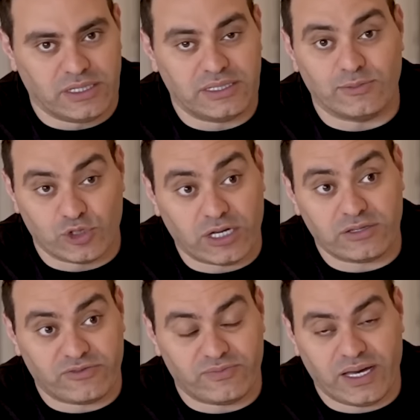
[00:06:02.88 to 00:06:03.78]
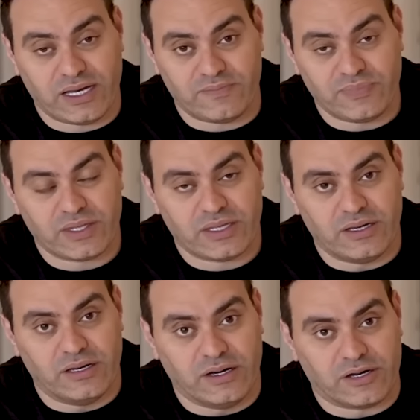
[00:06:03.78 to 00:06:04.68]
ده انت متعاطف مع
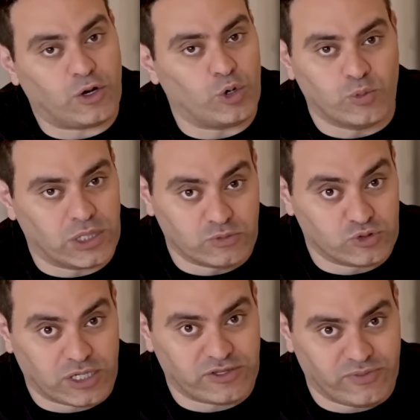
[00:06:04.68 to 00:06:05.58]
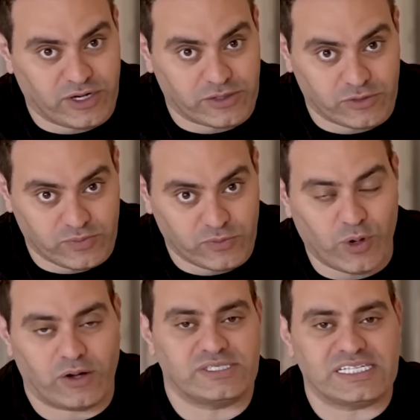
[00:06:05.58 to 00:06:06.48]
ارائهم ولا مش متعاطف مع ارائهم
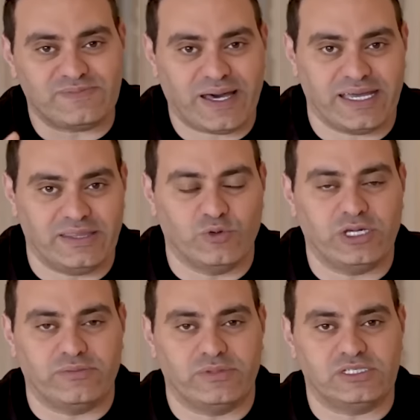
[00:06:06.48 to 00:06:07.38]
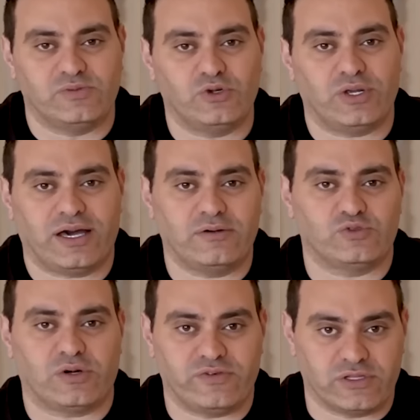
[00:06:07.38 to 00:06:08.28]
هو عاوز يسمع ان ويليام بيرنز بيقول انا
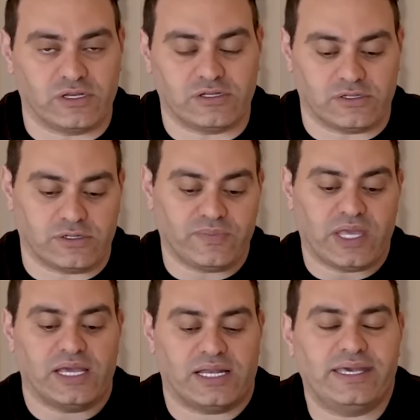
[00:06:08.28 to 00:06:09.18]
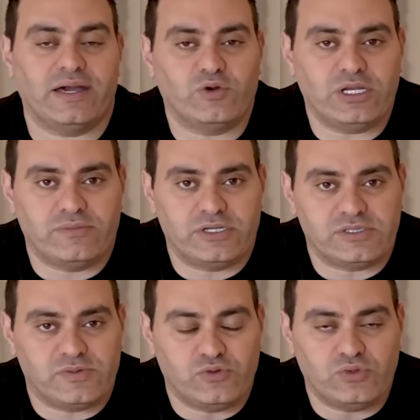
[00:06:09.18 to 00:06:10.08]
عاوز وقف اطلاق نار الحقيقه ويليام
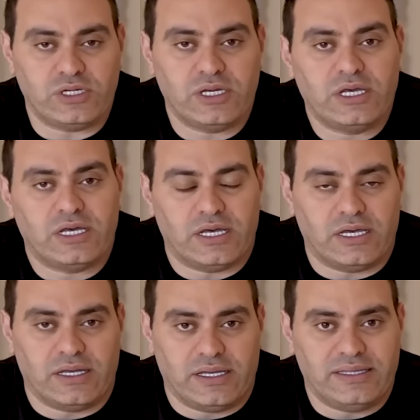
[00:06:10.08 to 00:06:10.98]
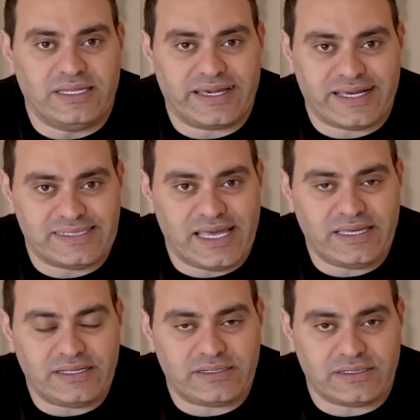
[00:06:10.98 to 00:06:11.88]
بيرنز بيقول ان
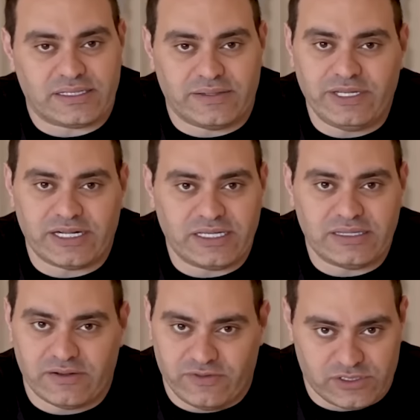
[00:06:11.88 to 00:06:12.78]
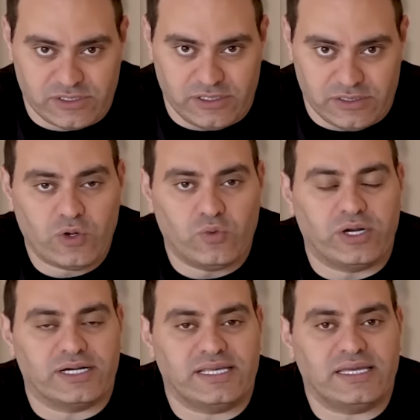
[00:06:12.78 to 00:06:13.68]
الخسائر كبيره جدا في اسرائيل
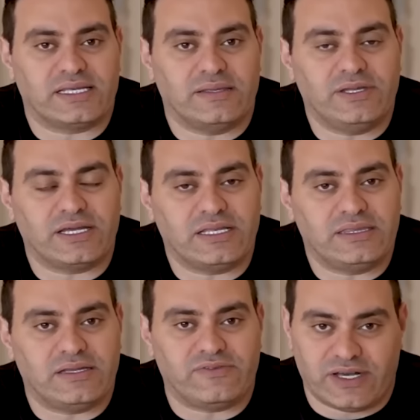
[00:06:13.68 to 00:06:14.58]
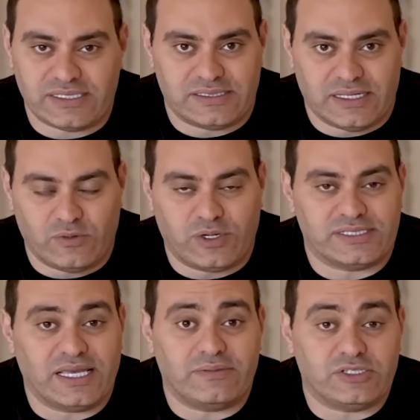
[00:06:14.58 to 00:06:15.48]
والخسائر كبيره جدا في غزه
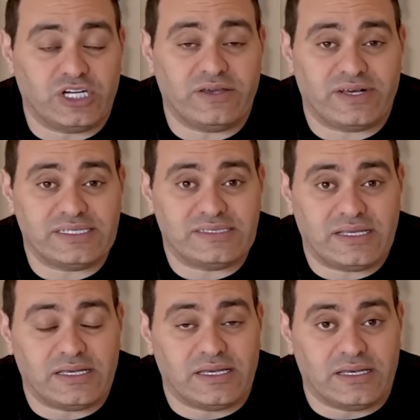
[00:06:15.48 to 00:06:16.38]
والخسائر البشريه في غزه